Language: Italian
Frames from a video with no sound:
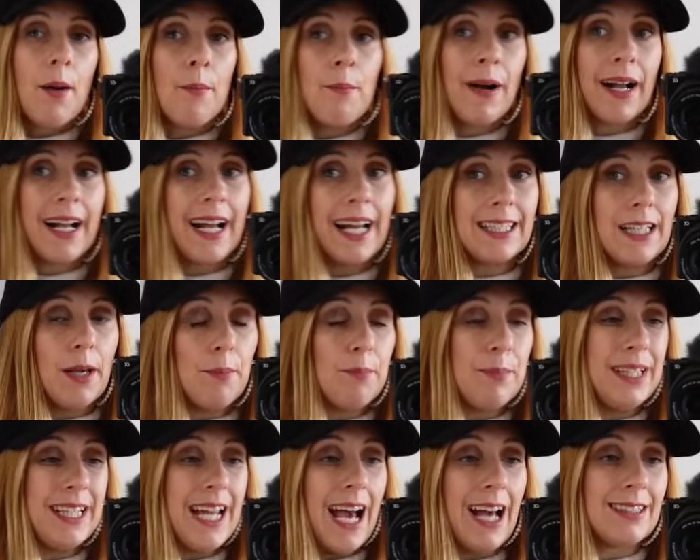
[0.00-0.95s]
magari
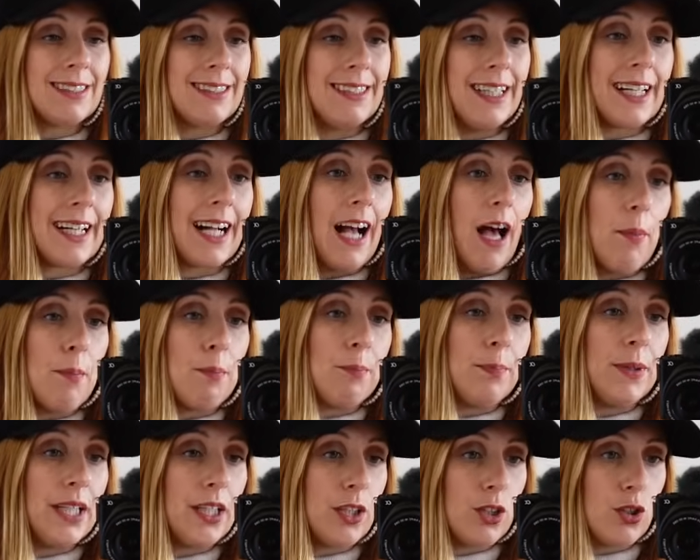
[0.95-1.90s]
abbinati a
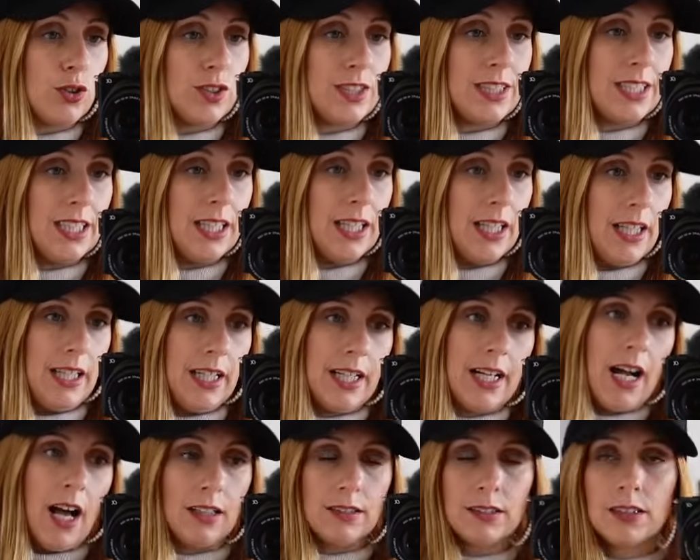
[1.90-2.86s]
cappi così
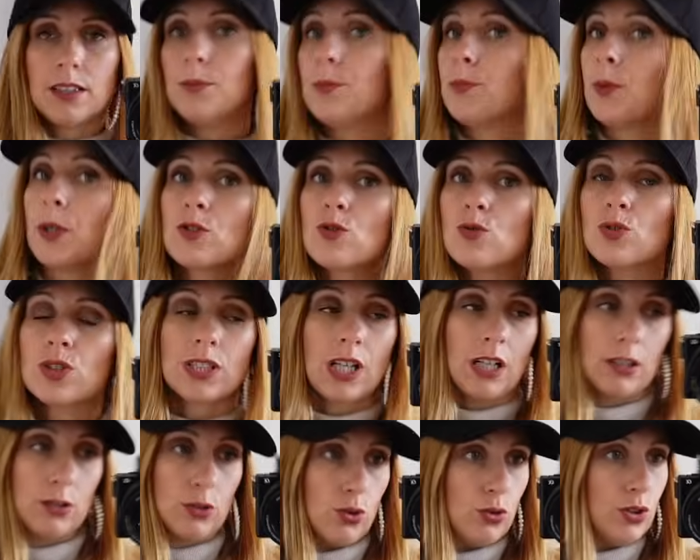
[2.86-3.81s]
eleganti. Mi piace un
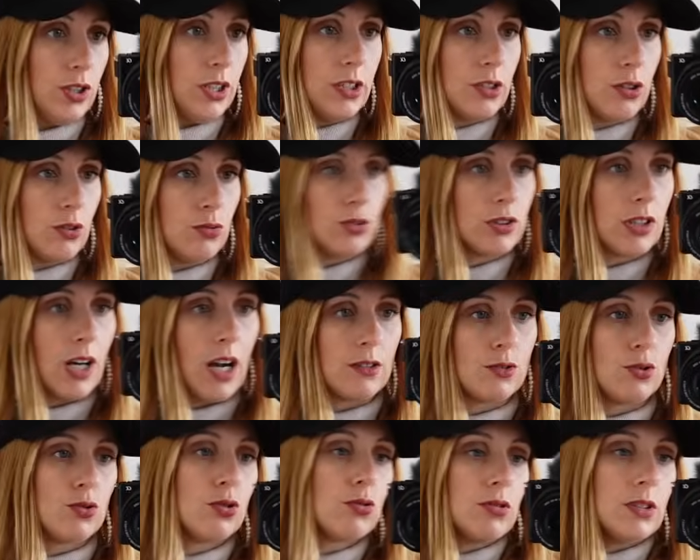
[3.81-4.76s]
sacco il
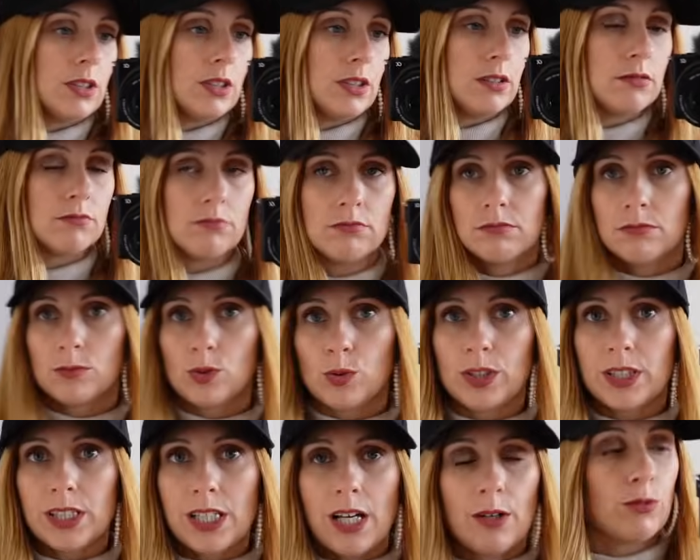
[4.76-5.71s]
contrasto, quindi mh, mm,
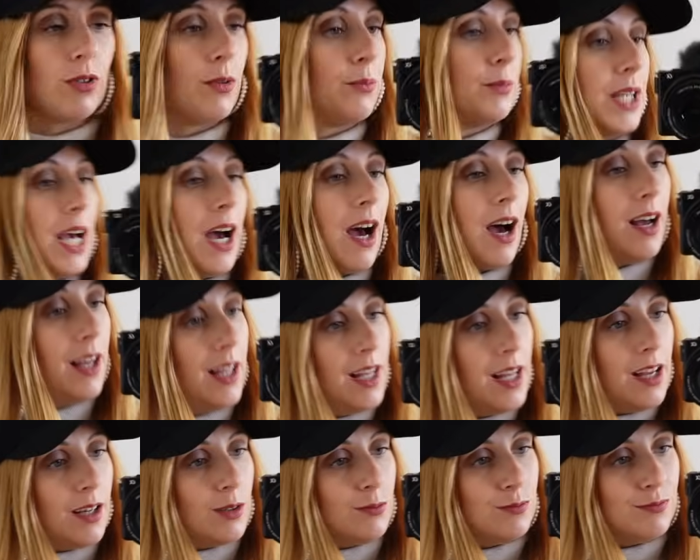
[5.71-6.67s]
questa è una mia,
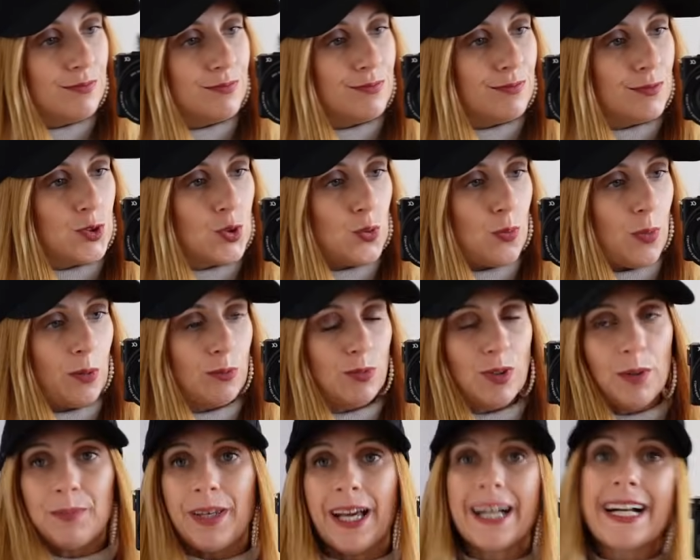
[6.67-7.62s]
mh, mm, insomma,
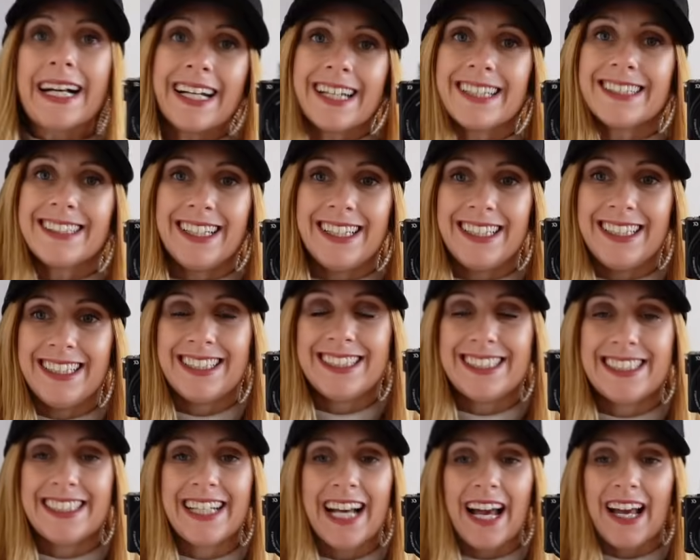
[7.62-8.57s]
una mia
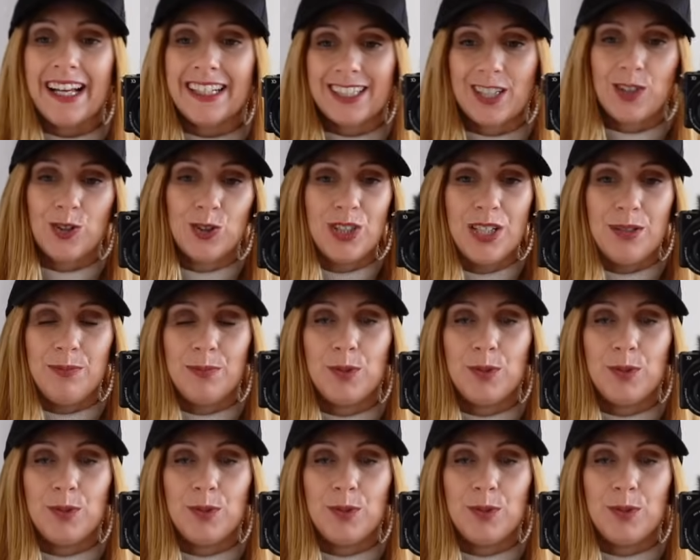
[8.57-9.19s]
caratteristica, ecco, del